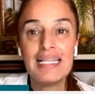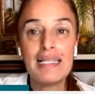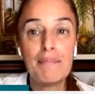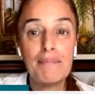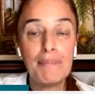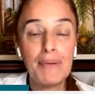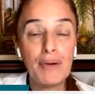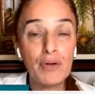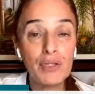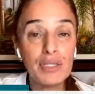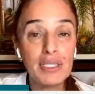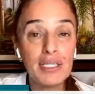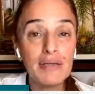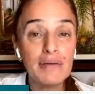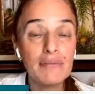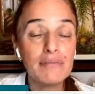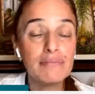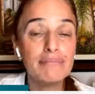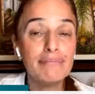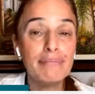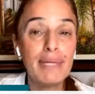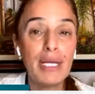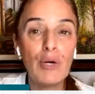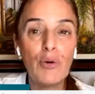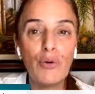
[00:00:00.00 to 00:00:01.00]
deporte
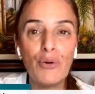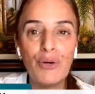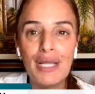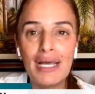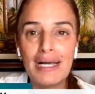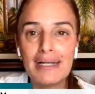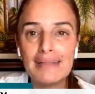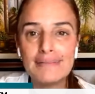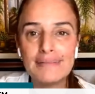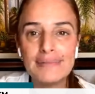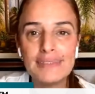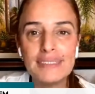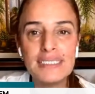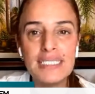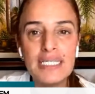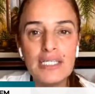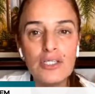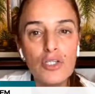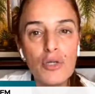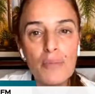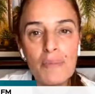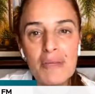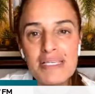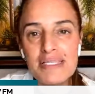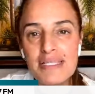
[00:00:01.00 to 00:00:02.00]
mejora
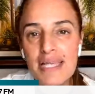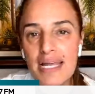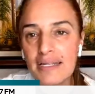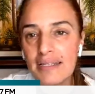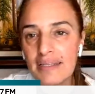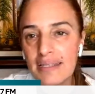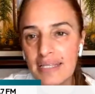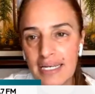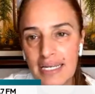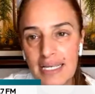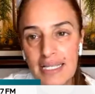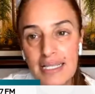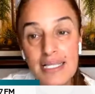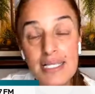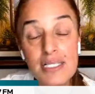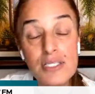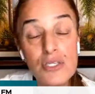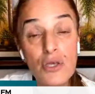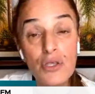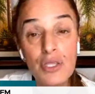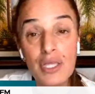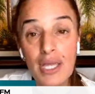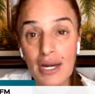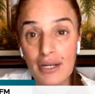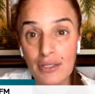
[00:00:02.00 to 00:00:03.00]
síntomas de artritis
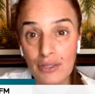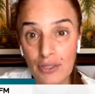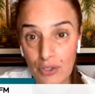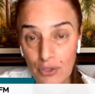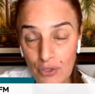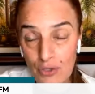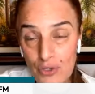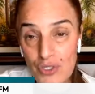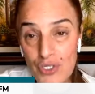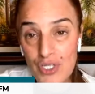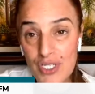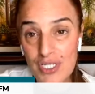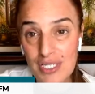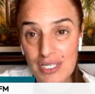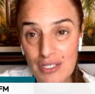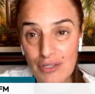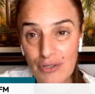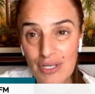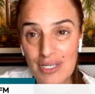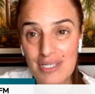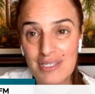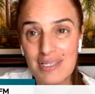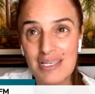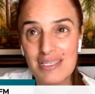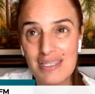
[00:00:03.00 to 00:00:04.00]
o de artrosis,
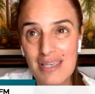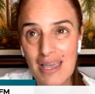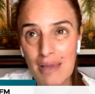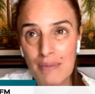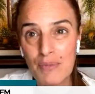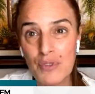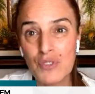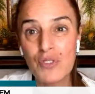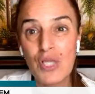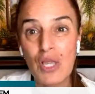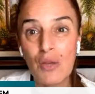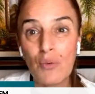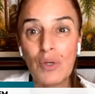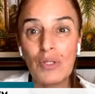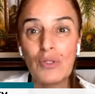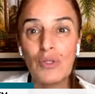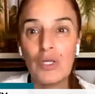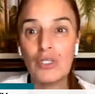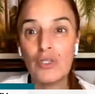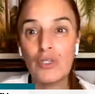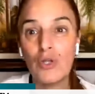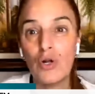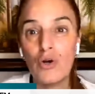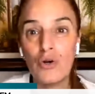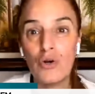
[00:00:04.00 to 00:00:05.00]
entonces ya sabemos que cuando
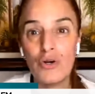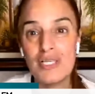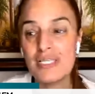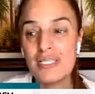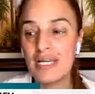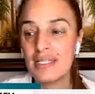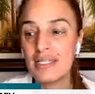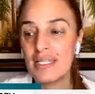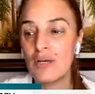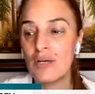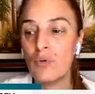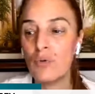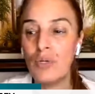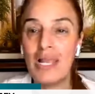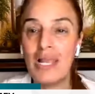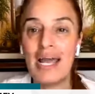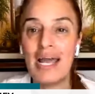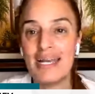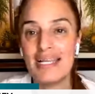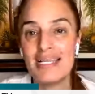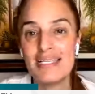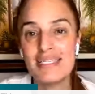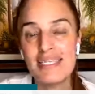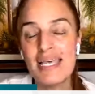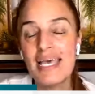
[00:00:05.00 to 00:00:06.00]
hay dolores
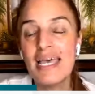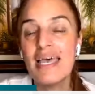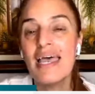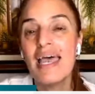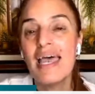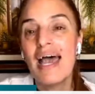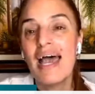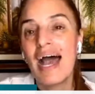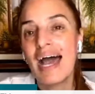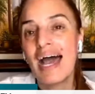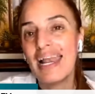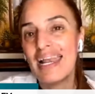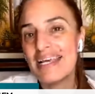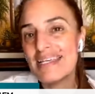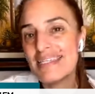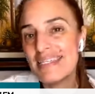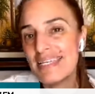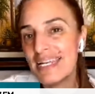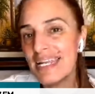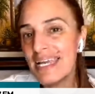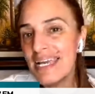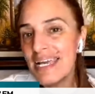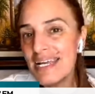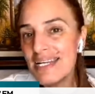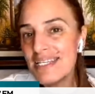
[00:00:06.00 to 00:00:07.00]
articulares, al
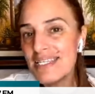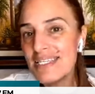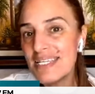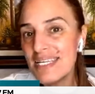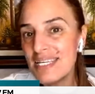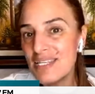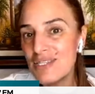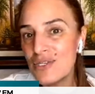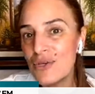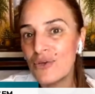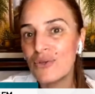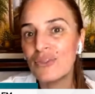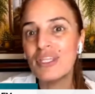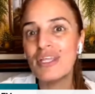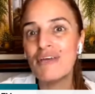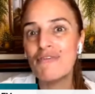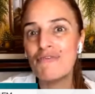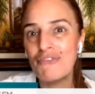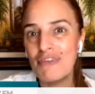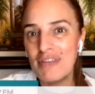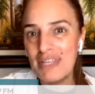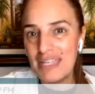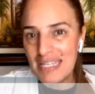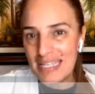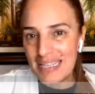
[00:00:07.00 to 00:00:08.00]
hacer ejercicio
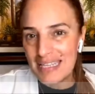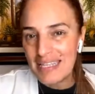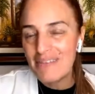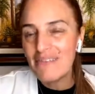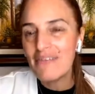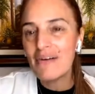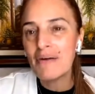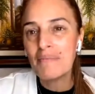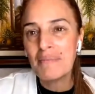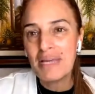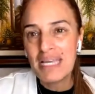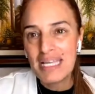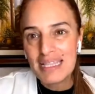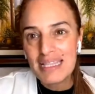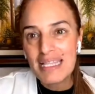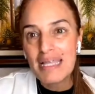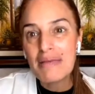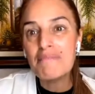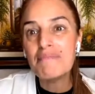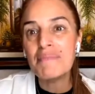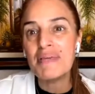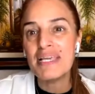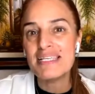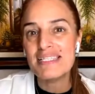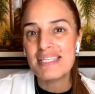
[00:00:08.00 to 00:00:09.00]
definitivamente
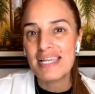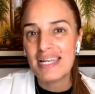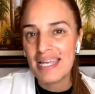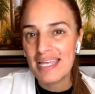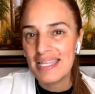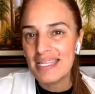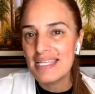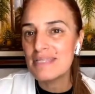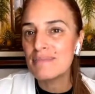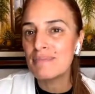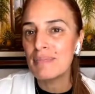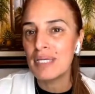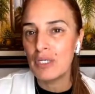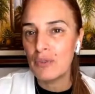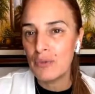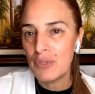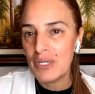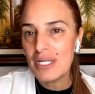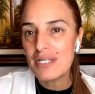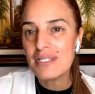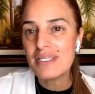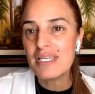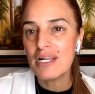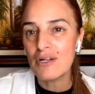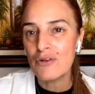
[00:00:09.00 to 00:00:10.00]
empiezan a
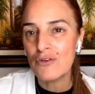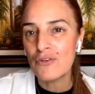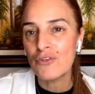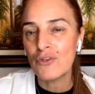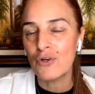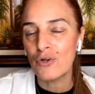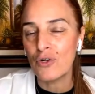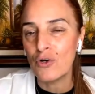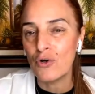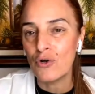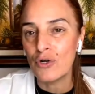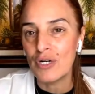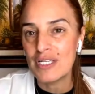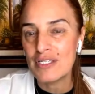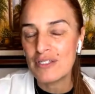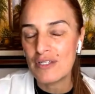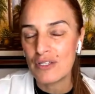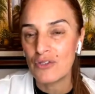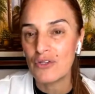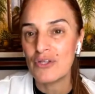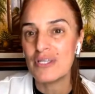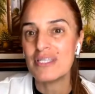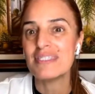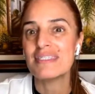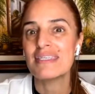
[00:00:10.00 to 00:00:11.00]
disminuirse los dolores.
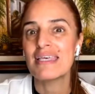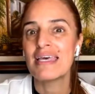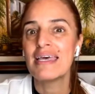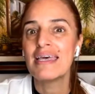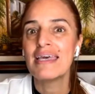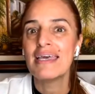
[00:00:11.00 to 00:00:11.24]
Entonces,